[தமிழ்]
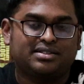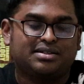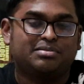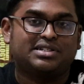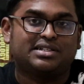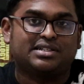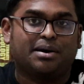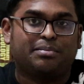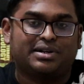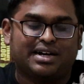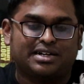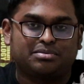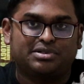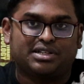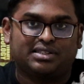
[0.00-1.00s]
சமைச்சு சாப்பிட
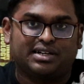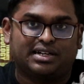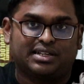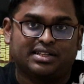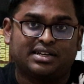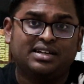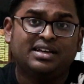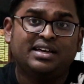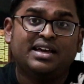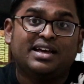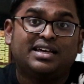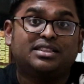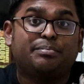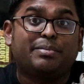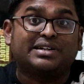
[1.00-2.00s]
ஆரம்பிச்சதுனால தான்
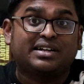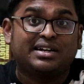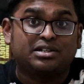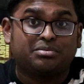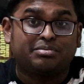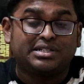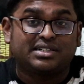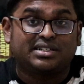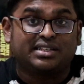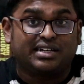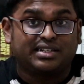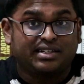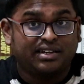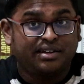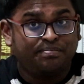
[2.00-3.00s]
இந்த பற்கள் ரொம்ப
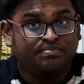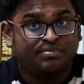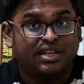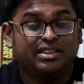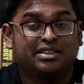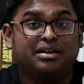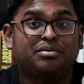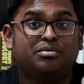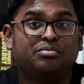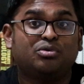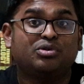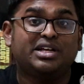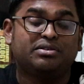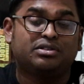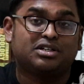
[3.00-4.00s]
சின்னதாக இருக்குது இருக்கு இந்த
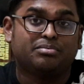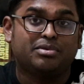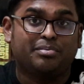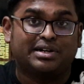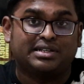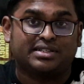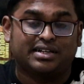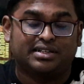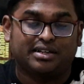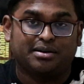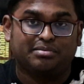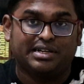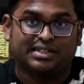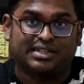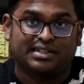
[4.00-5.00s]
மூளை வந்து ரொம்ப பெருசாக
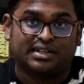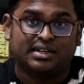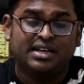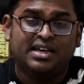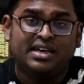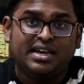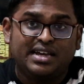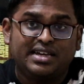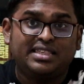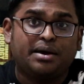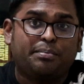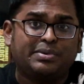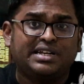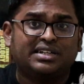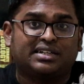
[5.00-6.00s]
இருக்குது அப்படிங்கிறாரு இது
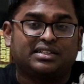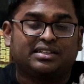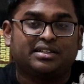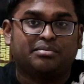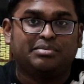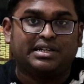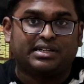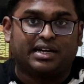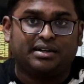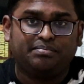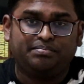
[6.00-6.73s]
எப்படி நடந்தது அப்படின்னா